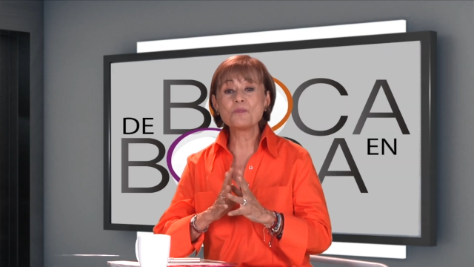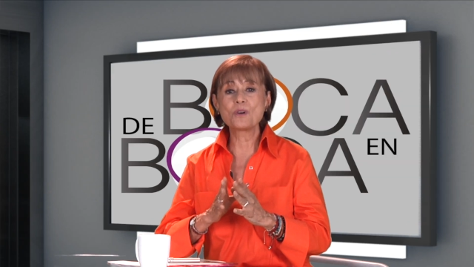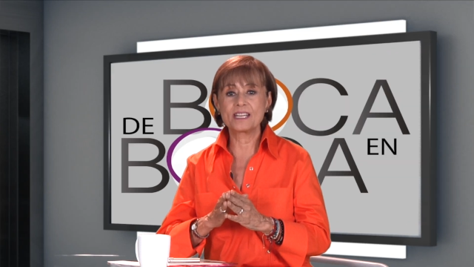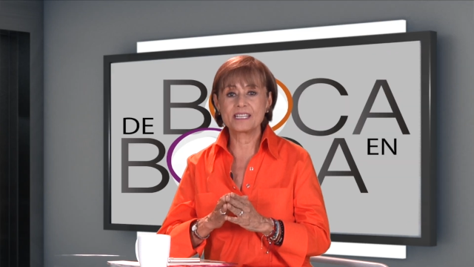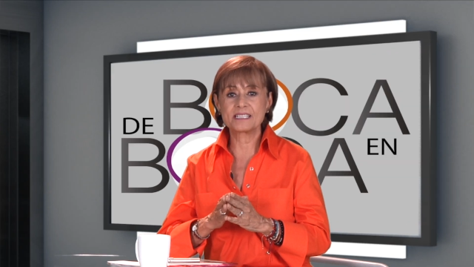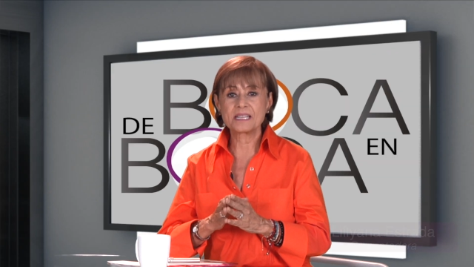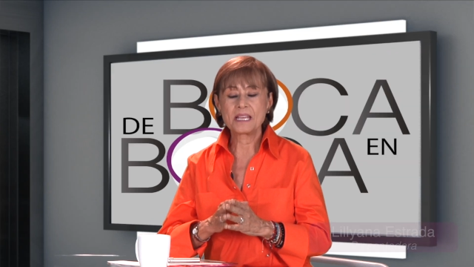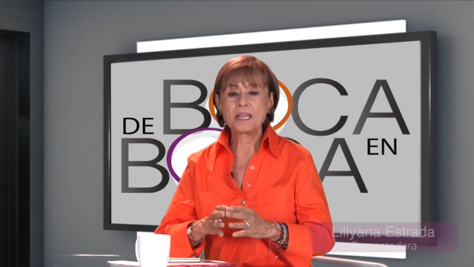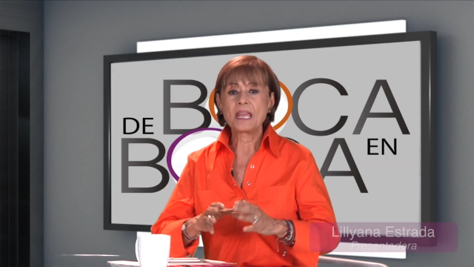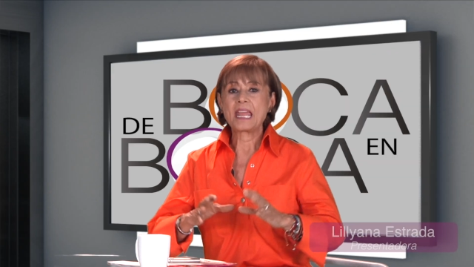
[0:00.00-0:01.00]
Mujeres
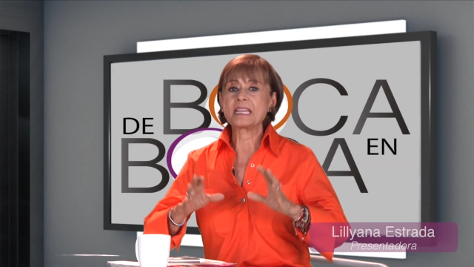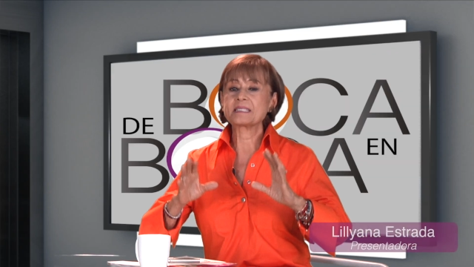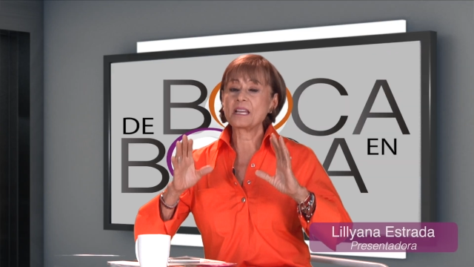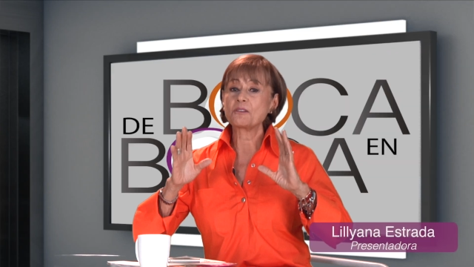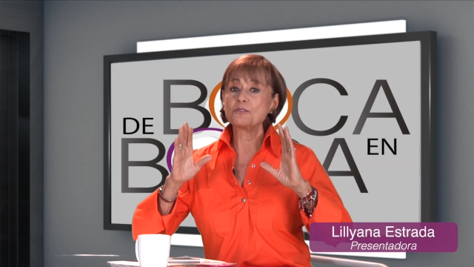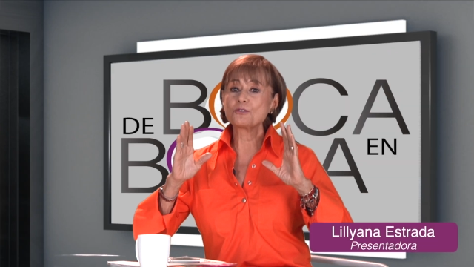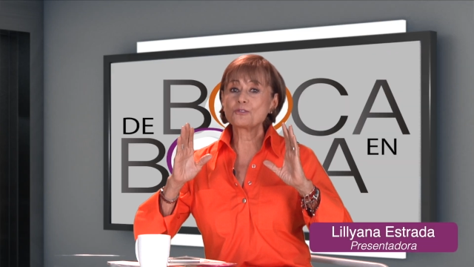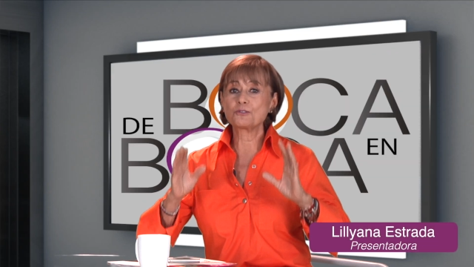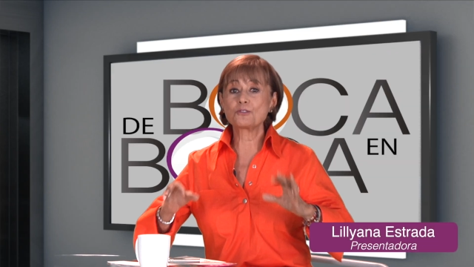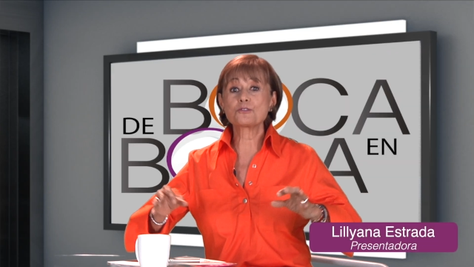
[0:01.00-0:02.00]
está con
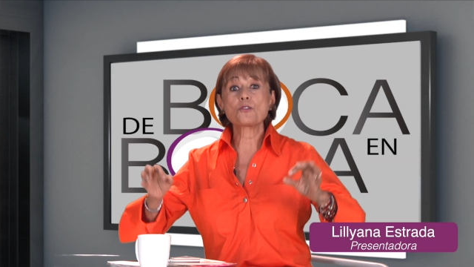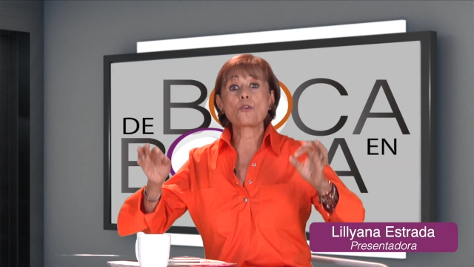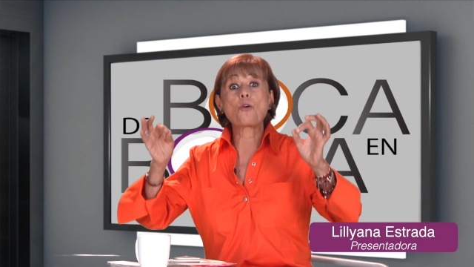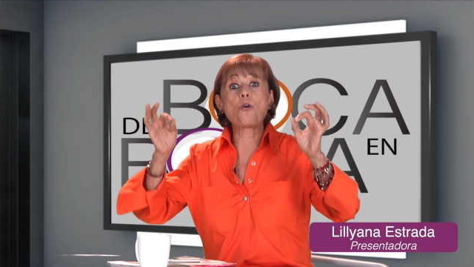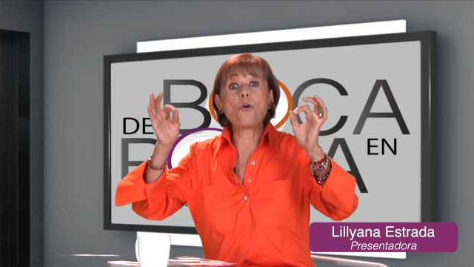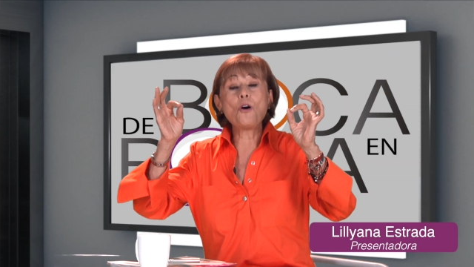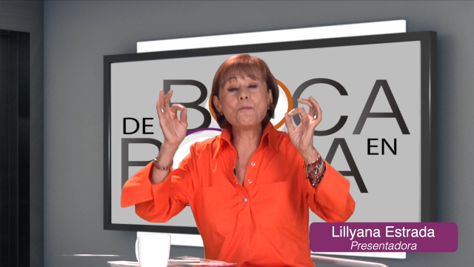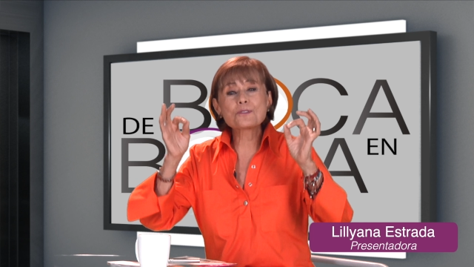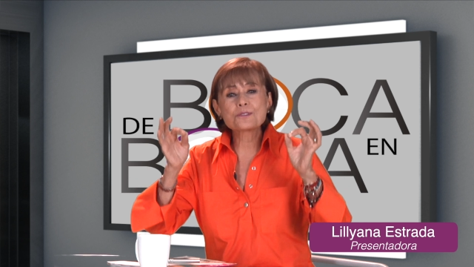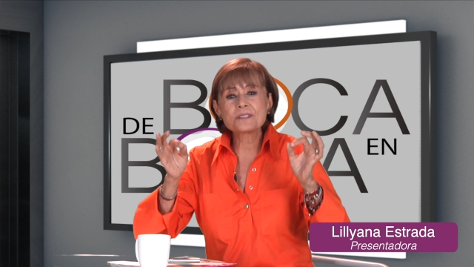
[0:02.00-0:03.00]
nosotros,
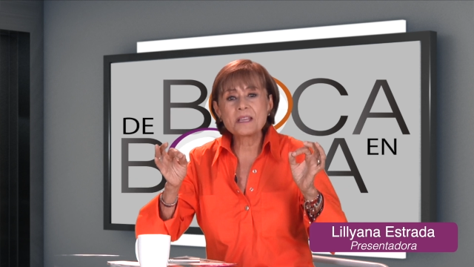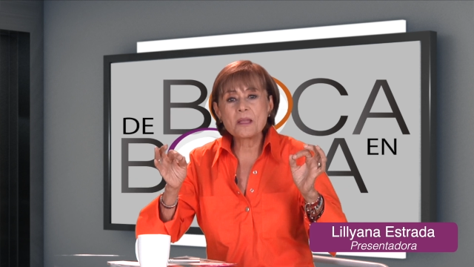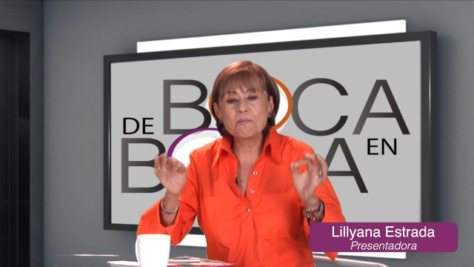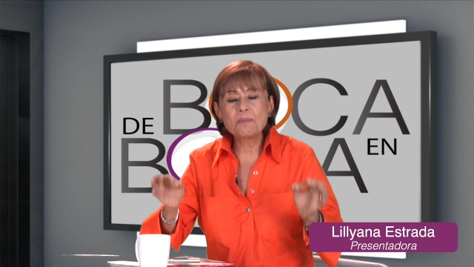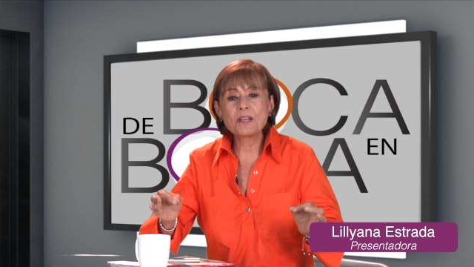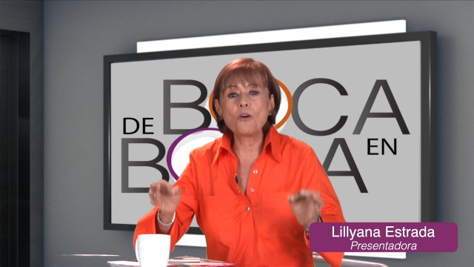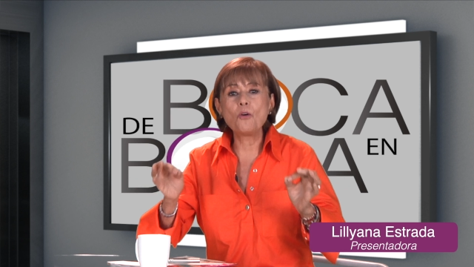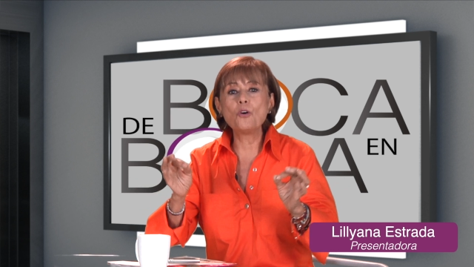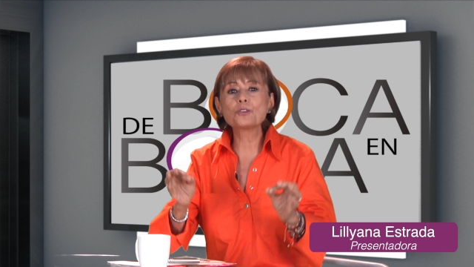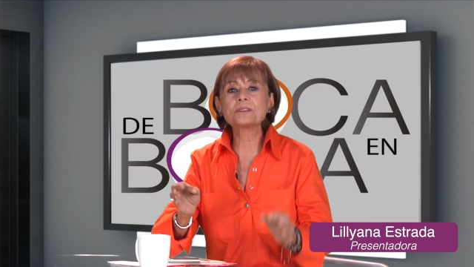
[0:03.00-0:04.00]
como siempre,
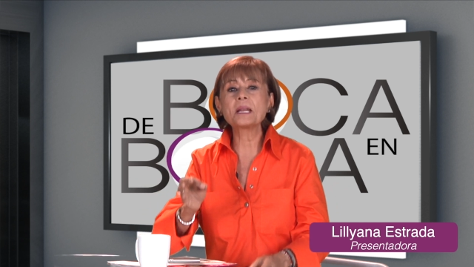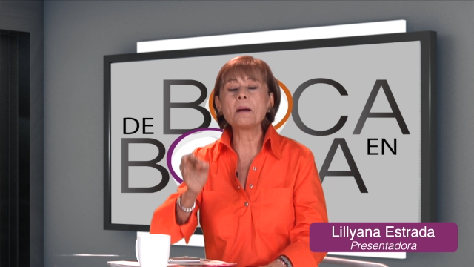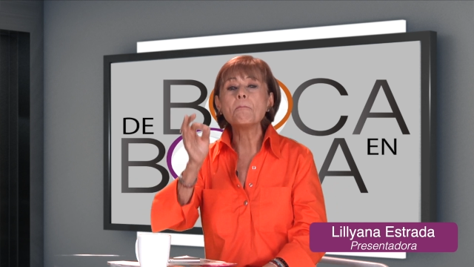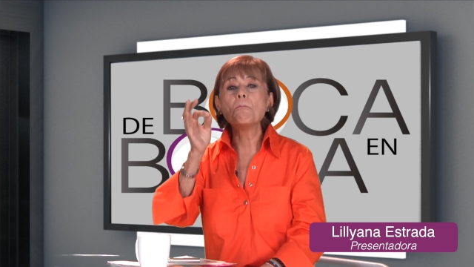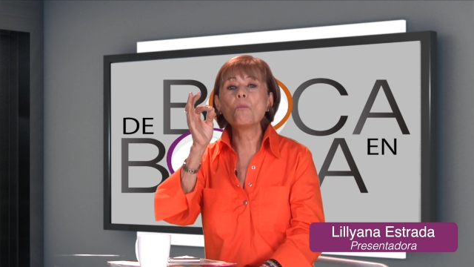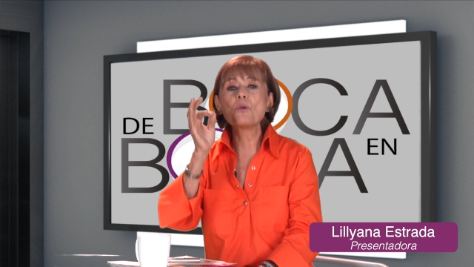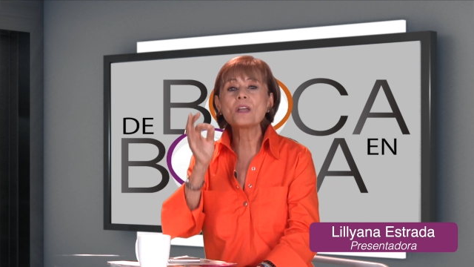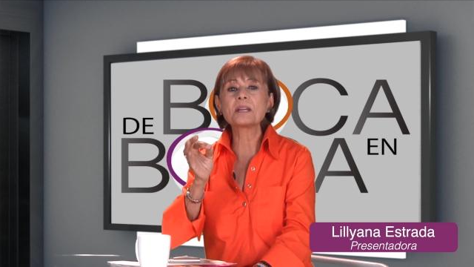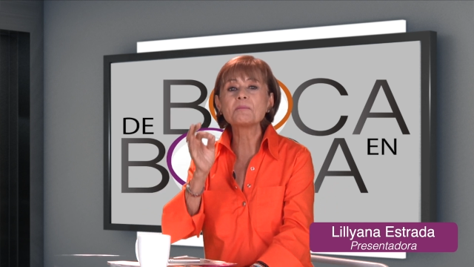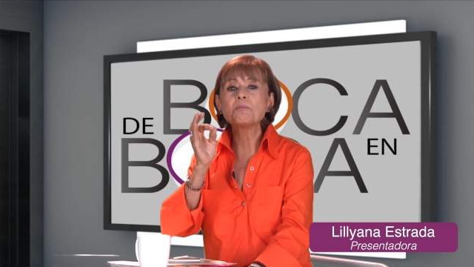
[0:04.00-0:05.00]
otra
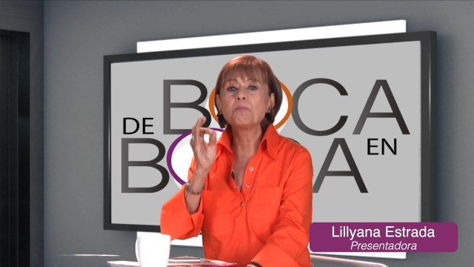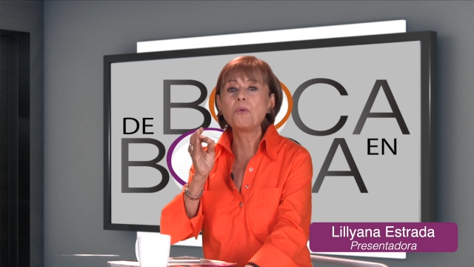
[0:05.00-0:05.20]
mujer